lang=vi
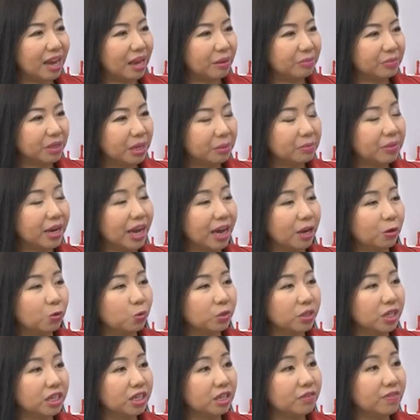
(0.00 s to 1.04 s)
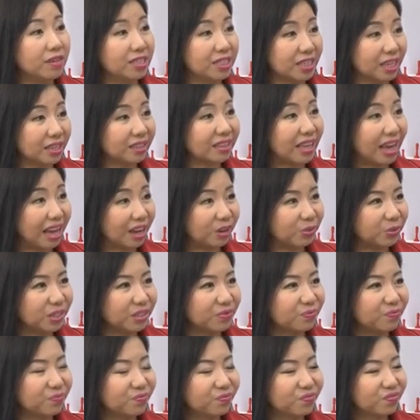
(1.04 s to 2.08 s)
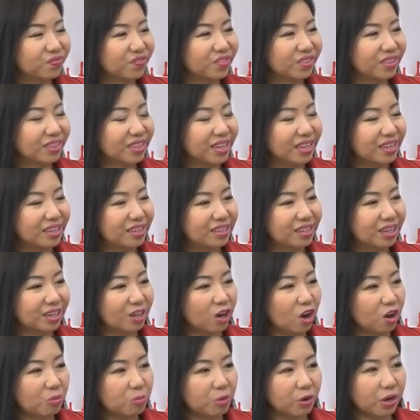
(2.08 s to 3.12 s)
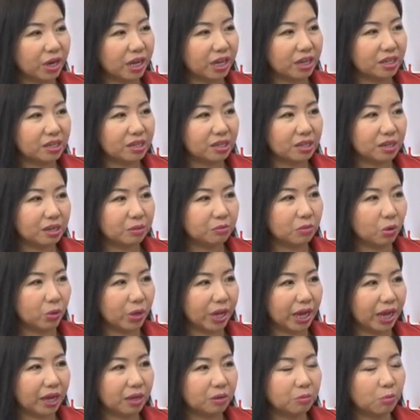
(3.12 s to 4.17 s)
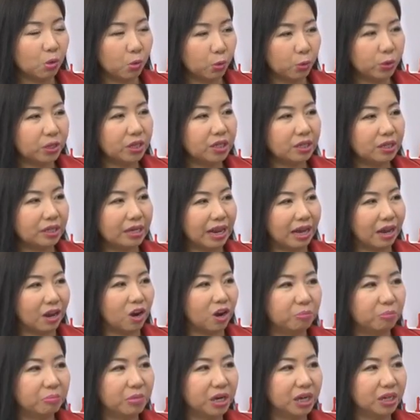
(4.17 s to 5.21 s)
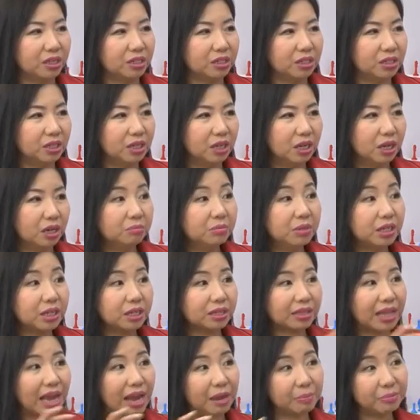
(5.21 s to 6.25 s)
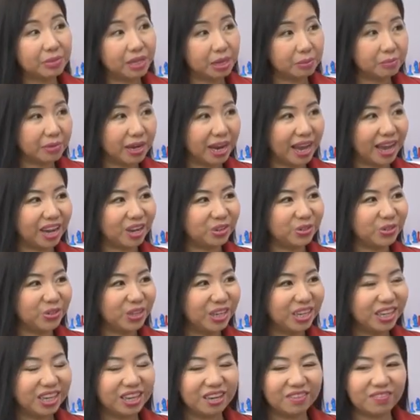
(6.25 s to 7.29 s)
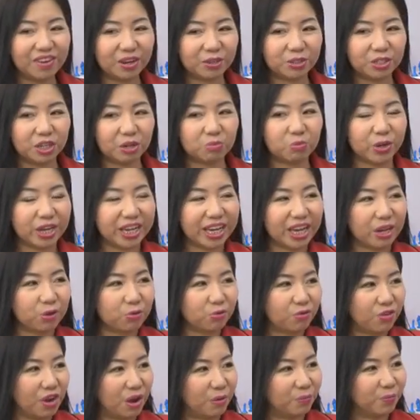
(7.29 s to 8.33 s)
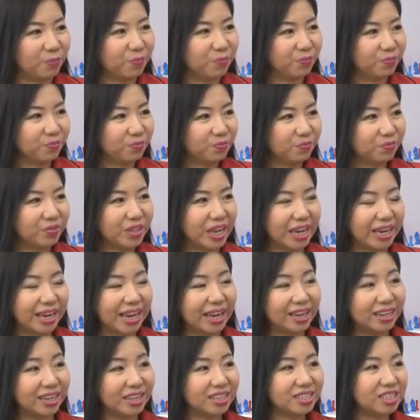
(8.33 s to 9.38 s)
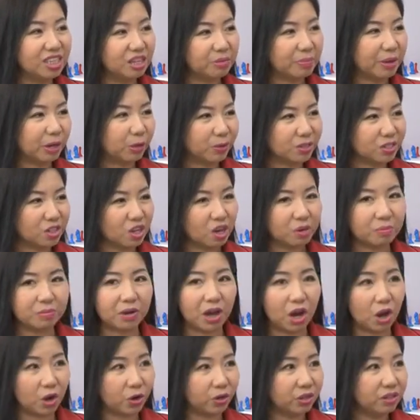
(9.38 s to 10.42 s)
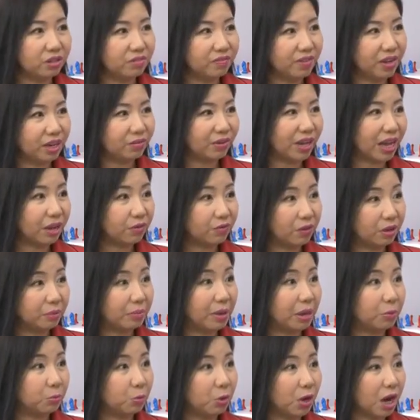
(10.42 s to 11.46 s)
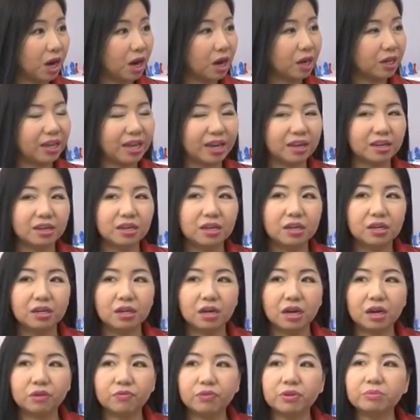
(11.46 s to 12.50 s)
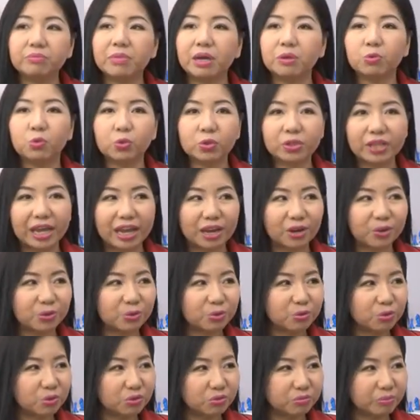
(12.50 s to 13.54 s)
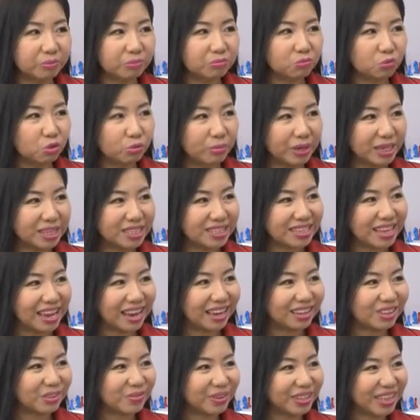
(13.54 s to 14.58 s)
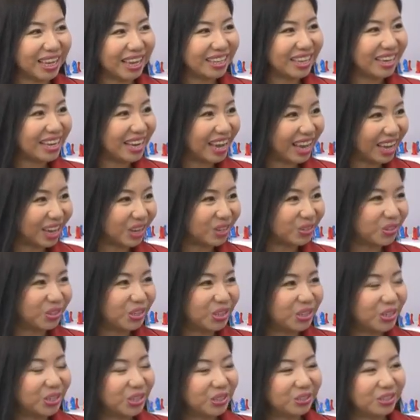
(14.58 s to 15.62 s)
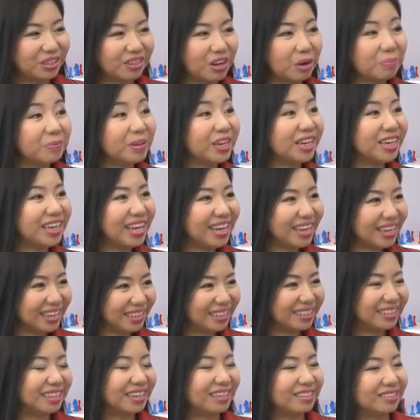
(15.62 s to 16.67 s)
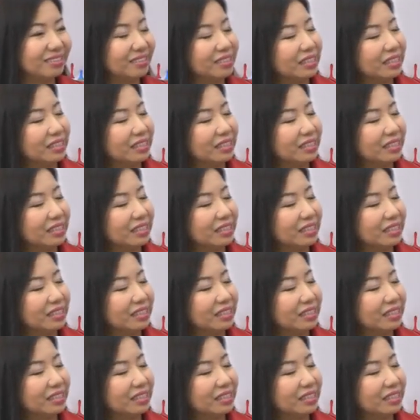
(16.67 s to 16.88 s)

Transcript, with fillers: làm giám khảo cuộc thi giáo viên sáng tạo á thì à, có một cái à, một cái buổi là mời 18 giám khảo vào trong một cái căn phòng để các kỹ sư Microsoft hỏi về các phần mềm của họ là ở ờ, phần mềm của tao ừ, tụi bay xài tụi bay thấy thế nào góp ý đi đó